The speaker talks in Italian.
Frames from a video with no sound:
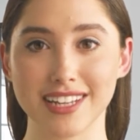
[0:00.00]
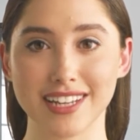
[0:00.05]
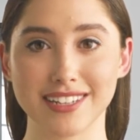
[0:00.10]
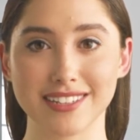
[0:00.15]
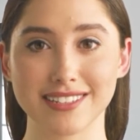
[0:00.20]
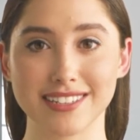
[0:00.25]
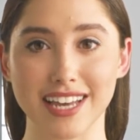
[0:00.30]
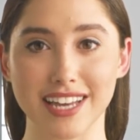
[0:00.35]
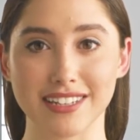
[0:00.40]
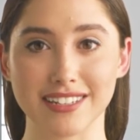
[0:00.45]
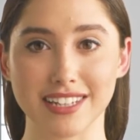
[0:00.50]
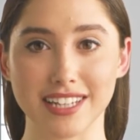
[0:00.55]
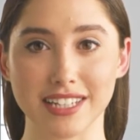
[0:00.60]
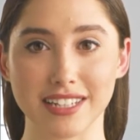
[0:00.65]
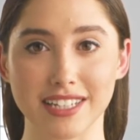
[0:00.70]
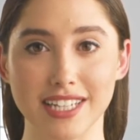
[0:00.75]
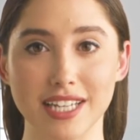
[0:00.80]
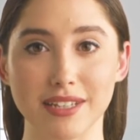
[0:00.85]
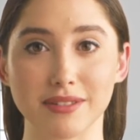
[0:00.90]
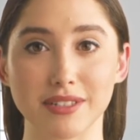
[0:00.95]
il 7
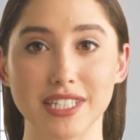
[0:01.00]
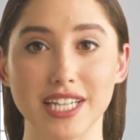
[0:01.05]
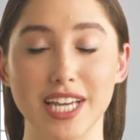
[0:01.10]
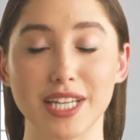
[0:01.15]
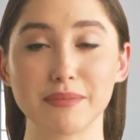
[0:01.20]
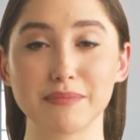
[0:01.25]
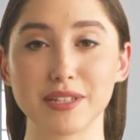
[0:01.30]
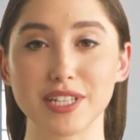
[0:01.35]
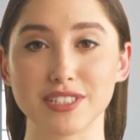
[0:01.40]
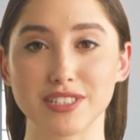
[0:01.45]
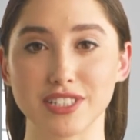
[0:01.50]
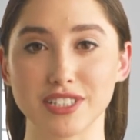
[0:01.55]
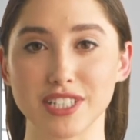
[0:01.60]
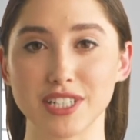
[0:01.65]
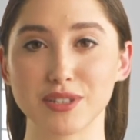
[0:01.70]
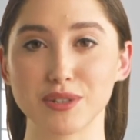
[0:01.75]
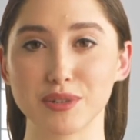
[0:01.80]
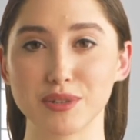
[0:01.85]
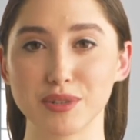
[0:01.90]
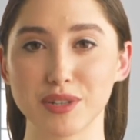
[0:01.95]
indica invece
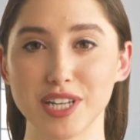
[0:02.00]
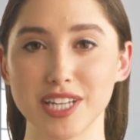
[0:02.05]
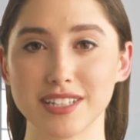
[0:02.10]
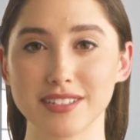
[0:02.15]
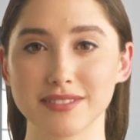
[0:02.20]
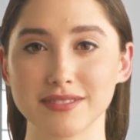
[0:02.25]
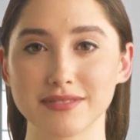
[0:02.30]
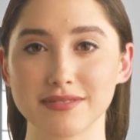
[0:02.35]
che non lo è.